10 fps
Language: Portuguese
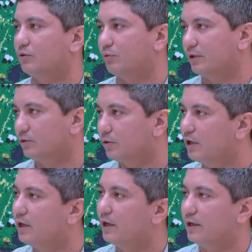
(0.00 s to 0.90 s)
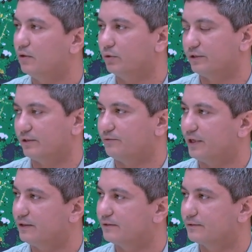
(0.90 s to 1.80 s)
atuando em outras
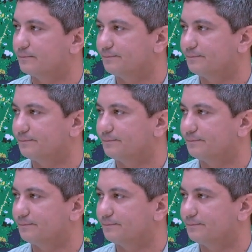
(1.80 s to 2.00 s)
frentes.